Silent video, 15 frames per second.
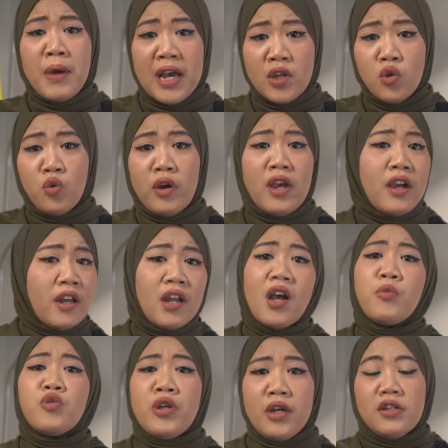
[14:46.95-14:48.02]
Bayu eh, yang ini
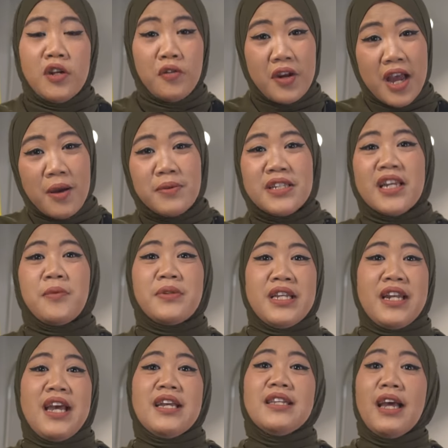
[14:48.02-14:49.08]
gak punya jadi udah
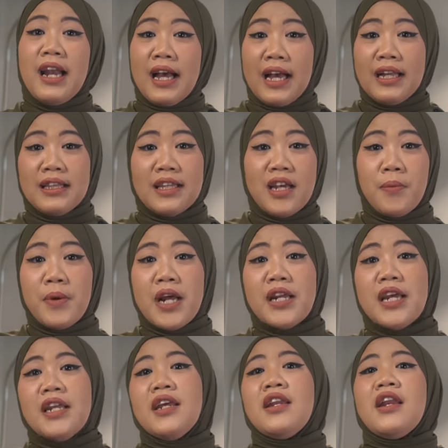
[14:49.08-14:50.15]
bercanda-bercanda aja lah kan tiga
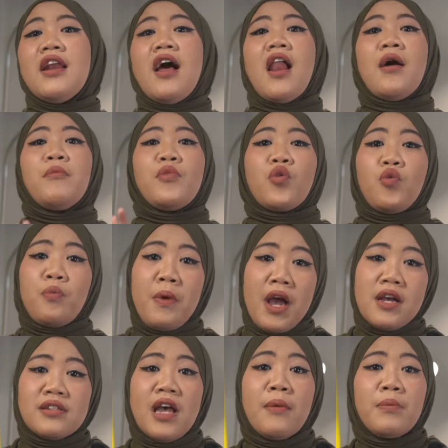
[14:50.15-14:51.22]
beradik ini di dalam
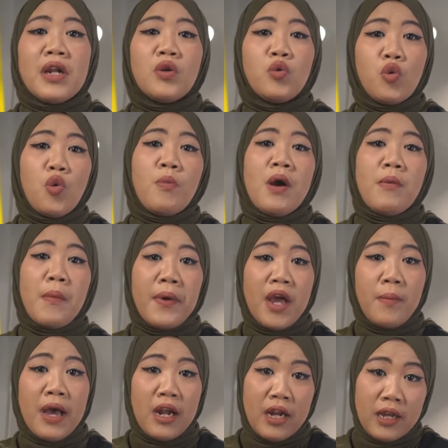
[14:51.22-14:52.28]
rumah sambil nunggu mak
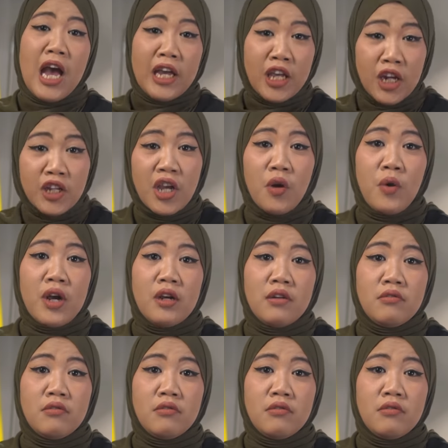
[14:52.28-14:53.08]
bapaknya balik akhirnya wak,